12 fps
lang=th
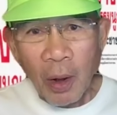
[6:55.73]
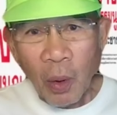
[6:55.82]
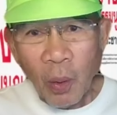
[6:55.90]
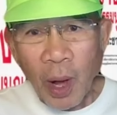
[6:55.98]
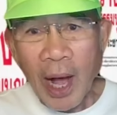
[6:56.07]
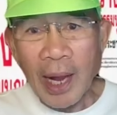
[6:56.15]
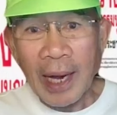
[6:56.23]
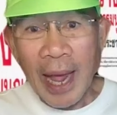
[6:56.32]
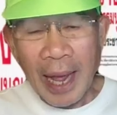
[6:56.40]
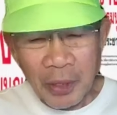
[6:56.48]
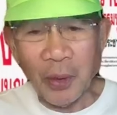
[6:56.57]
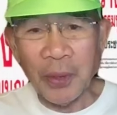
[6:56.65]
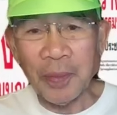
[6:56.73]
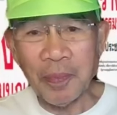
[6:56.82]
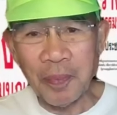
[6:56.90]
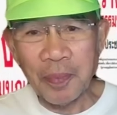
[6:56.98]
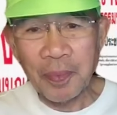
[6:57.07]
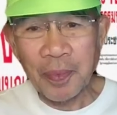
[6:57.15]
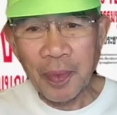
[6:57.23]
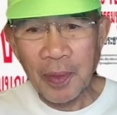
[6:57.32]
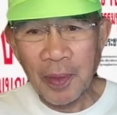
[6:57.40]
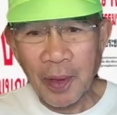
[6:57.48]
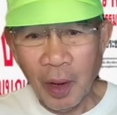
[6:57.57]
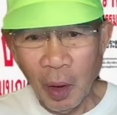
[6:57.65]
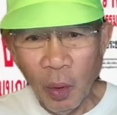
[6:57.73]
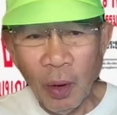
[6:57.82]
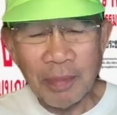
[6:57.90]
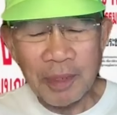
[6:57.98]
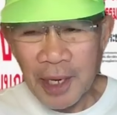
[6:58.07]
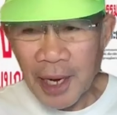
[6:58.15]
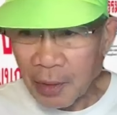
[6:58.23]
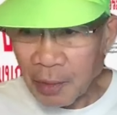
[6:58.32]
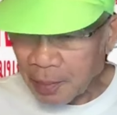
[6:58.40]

กว่าล้านคน ร่วมแสดงความ